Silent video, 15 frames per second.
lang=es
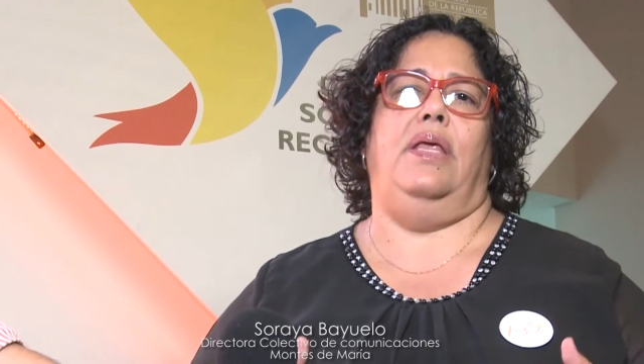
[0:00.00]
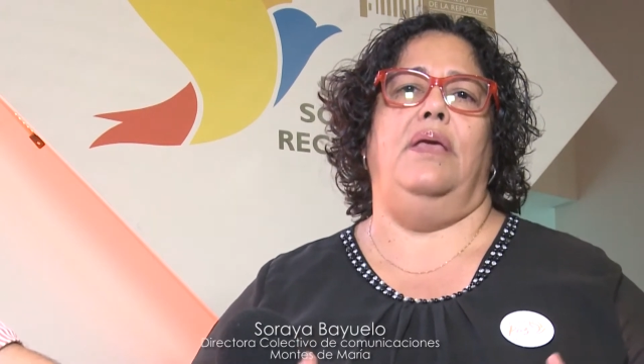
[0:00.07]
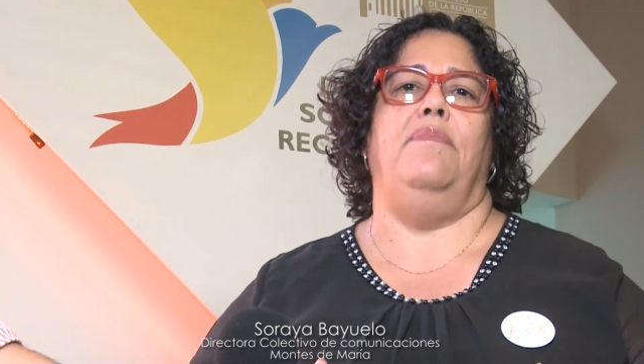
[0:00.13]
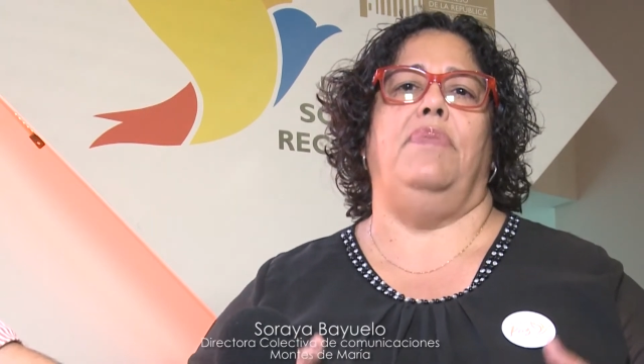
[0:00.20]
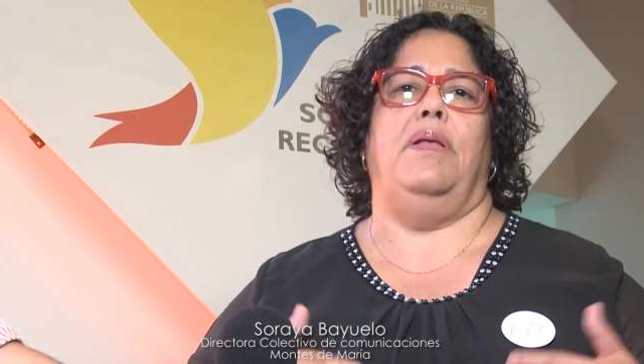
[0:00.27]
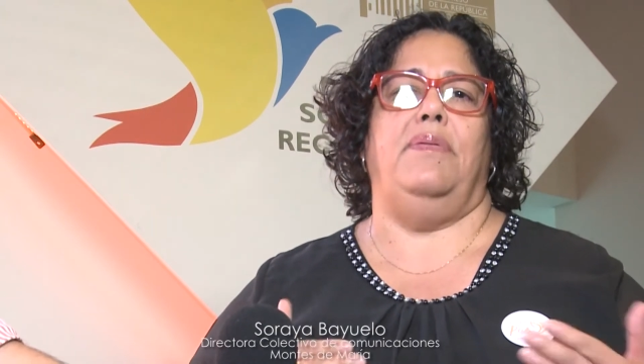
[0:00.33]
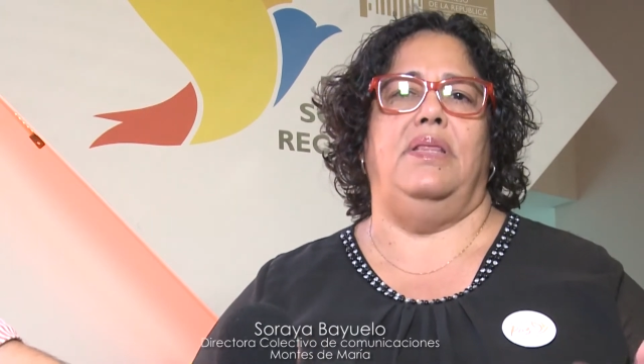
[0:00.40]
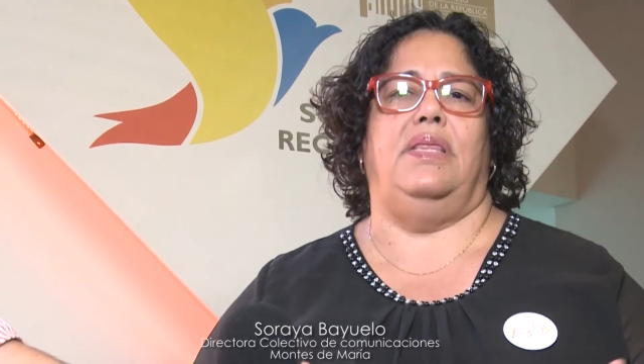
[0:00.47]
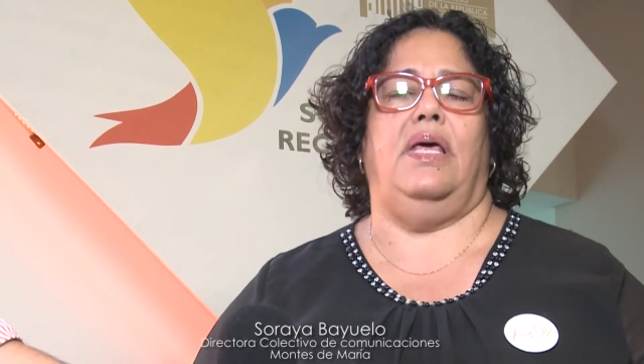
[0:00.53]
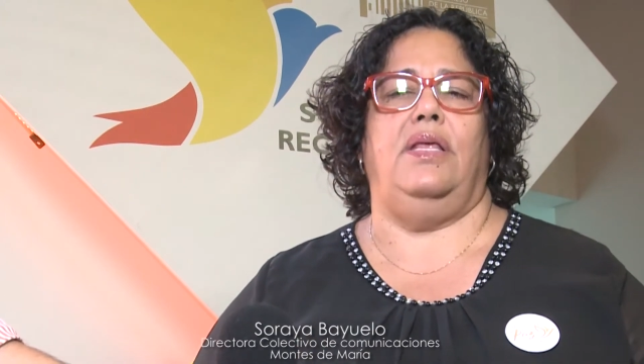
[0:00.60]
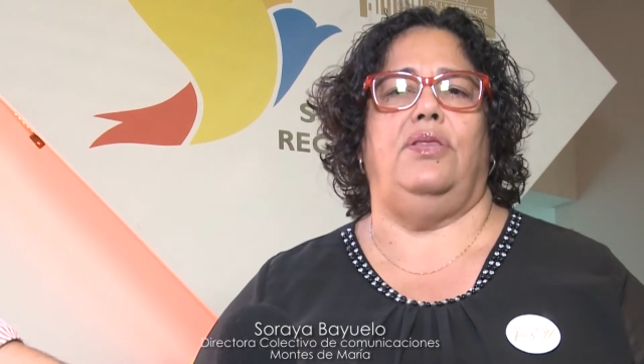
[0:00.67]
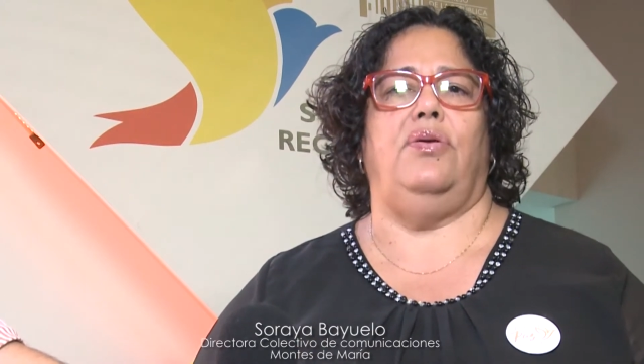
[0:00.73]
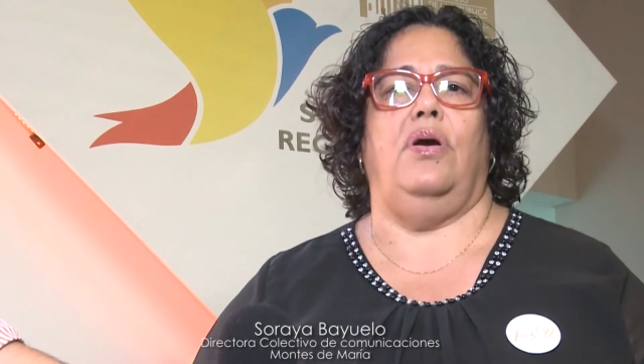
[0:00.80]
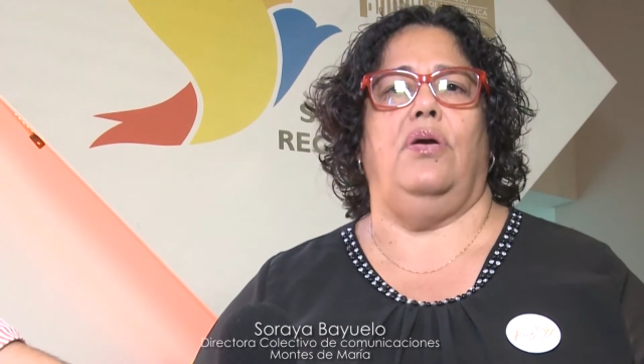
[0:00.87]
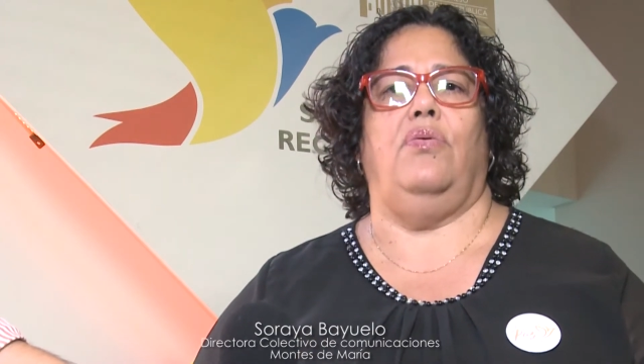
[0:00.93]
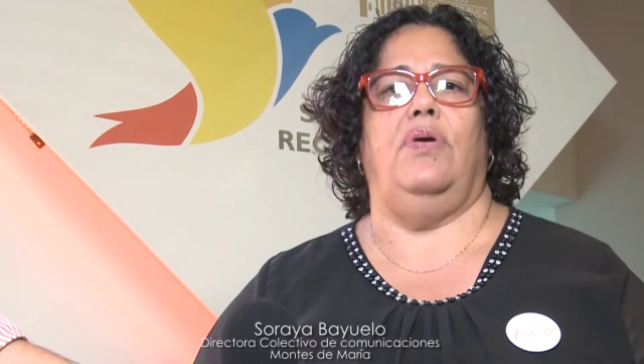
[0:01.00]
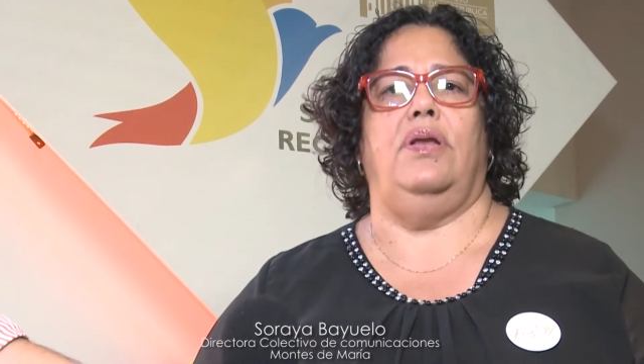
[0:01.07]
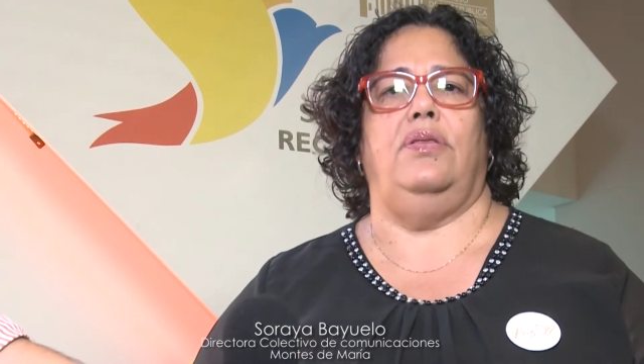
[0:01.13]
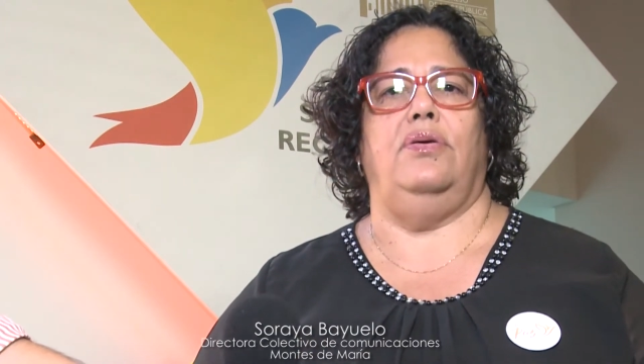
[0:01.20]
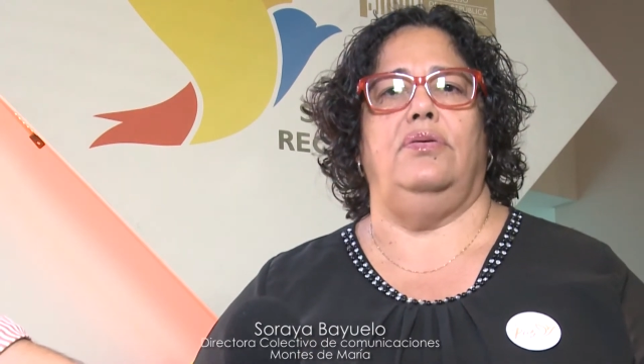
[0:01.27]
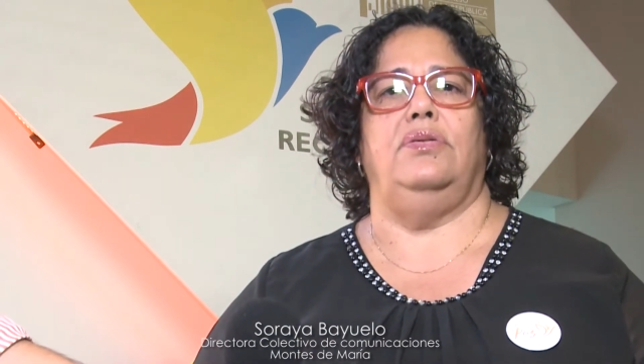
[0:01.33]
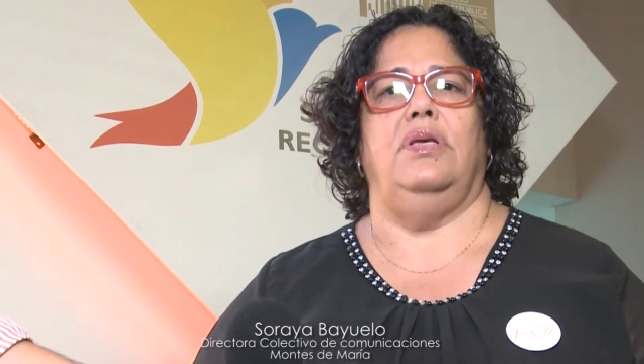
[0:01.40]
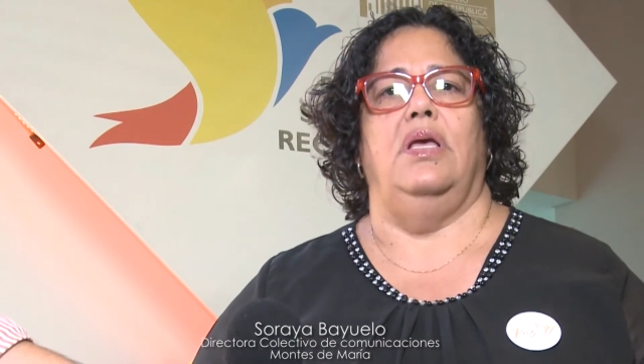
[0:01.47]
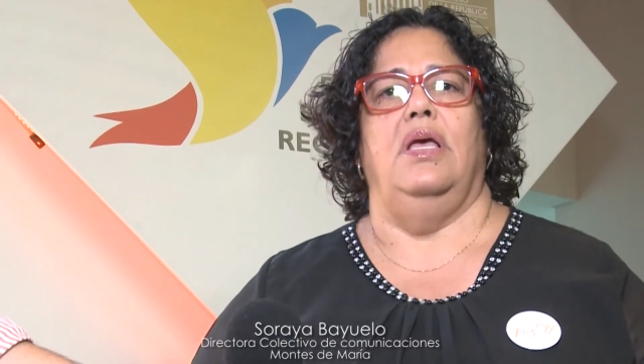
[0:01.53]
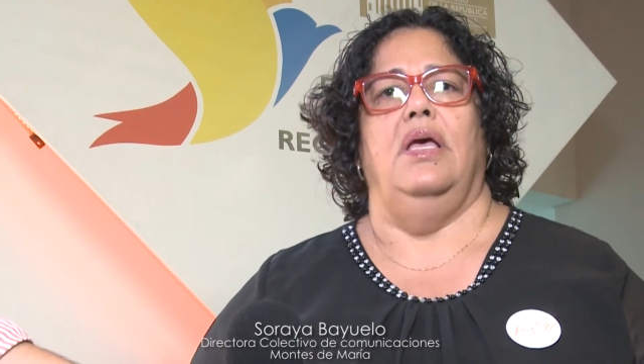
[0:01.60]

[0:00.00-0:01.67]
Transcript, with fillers: implementar estos acuerdos